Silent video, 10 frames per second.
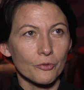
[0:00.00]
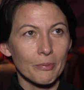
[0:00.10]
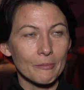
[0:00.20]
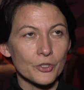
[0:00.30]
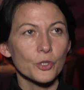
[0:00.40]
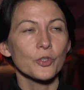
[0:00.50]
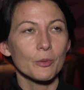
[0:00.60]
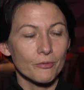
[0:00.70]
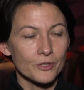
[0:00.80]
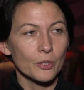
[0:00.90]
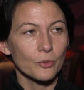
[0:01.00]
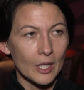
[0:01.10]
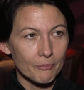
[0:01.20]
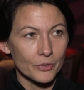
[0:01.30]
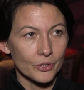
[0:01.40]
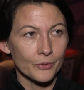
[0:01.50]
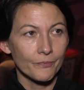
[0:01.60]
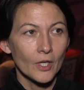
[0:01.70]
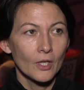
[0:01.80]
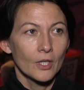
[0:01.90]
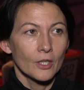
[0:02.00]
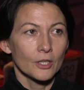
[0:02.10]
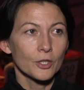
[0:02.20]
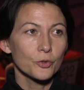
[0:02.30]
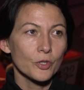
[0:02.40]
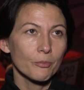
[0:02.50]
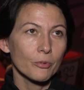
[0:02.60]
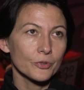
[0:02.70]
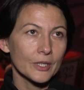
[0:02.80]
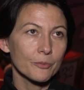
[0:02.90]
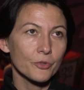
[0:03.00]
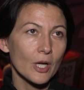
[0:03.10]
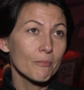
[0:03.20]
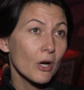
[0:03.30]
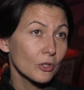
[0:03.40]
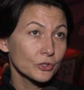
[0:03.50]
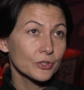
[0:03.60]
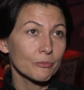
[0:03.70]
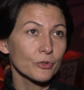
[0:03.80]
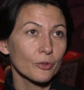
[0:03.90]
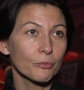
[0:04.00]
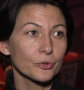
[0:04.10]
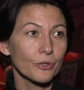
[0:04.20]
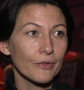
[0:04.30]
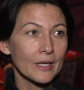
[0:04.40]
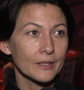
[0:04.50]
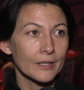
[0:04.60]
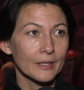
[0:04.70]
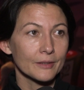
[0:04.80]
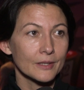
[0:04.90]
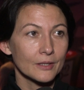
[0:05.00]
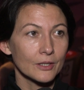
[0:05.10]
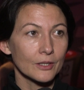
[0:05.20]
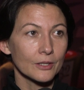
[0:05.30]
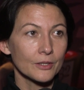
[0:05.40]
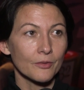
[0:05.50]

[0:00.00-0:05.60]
w pamięci, które powiedział Kami i które było takim trochę mottem do budowania takich,